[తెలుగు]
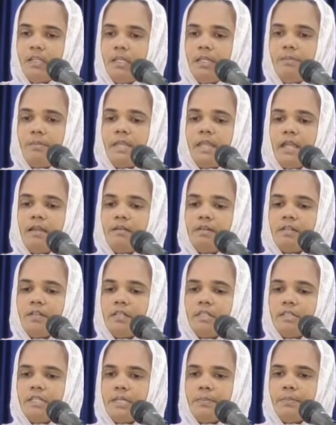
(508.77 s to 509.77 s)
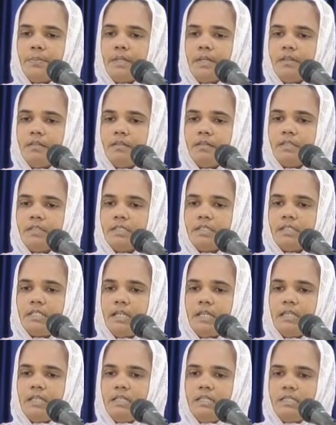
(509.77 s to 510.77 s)
ఈమె ఎవరు అని చెప్పాను
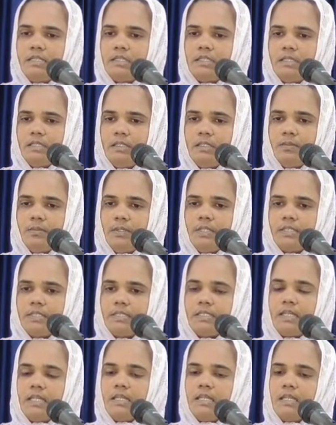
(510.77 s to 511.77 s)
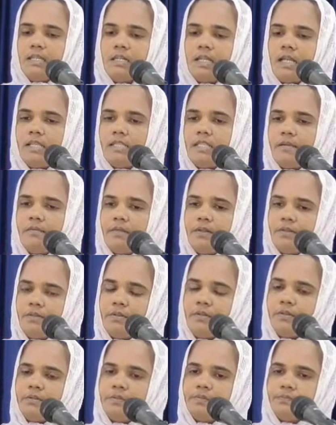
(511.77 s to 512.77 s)
ఇస్రాయలీల చిన్నది ఇప్పుడు ఇస్రాయలీల రాజు ఎవరు